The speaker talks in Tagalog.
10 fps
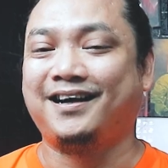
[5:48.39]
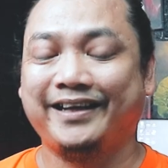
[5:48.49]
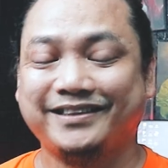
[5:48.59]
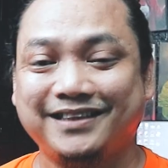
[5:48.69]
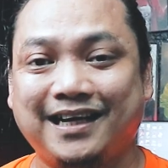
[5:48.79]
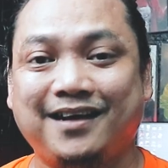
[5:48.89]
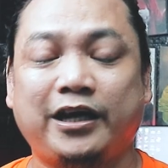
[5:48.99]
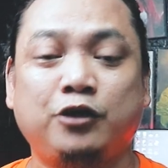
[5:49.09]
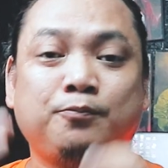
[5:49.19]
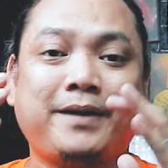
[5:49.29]
ang next na
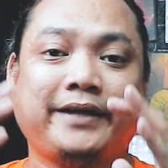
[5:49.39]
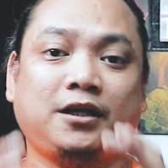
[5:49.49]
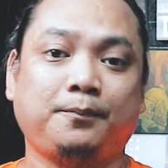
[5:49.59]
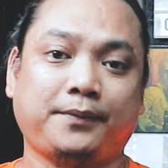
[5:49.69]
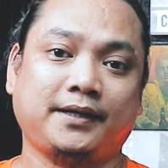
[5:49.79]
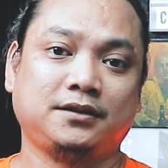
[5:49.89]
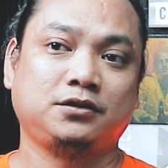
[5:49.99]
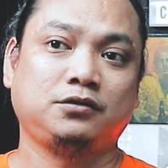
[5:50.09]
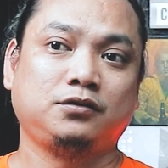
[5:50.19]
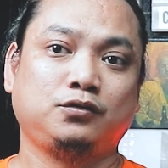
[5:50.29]
ay yung final
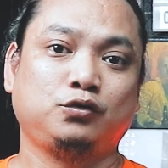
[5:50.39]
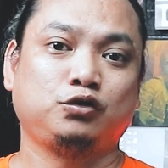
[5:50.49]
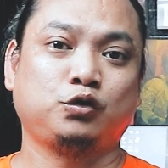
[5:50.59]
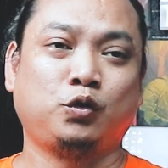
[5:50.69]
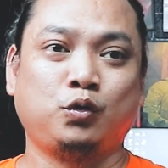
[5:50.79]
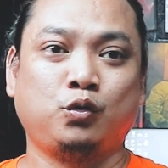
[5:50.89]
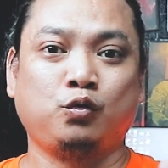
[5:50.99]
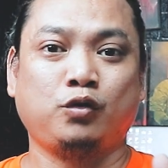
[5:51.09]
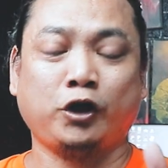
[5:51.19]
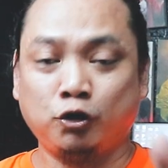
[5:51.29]
press. So
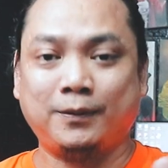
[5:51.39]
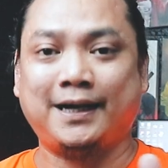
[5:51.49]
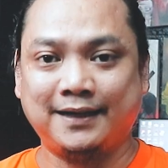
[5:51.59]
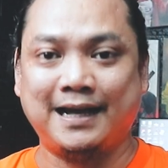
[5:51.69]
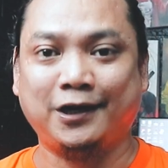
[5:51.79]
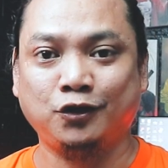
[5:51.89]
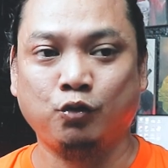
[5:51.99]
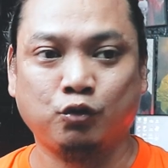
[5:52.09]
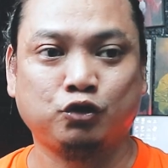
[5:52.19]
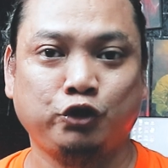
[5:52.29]
kayo, bahala kayo
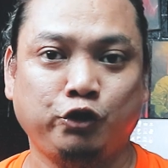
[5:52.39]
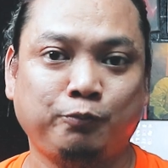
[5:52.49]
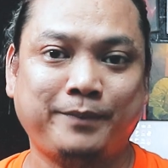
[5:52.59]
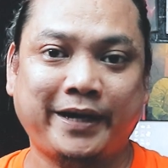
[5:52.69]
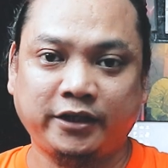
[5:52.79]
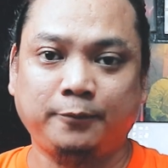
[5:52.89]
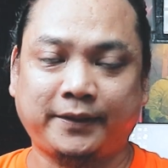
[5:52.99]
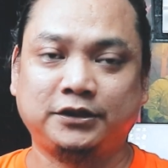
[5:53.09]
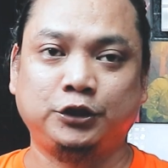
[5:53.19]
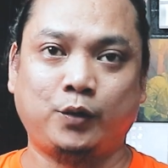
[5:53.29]
kung gusto nyo yung final
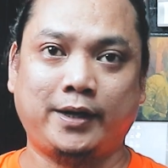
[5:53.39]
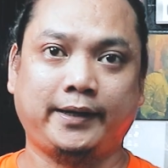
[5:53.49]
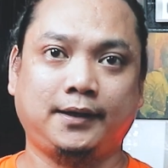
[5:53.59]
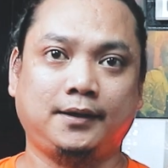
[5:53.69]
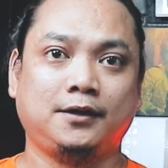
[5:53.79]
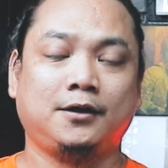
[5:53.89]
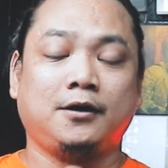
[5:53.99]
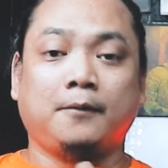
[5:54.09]
press nyo ay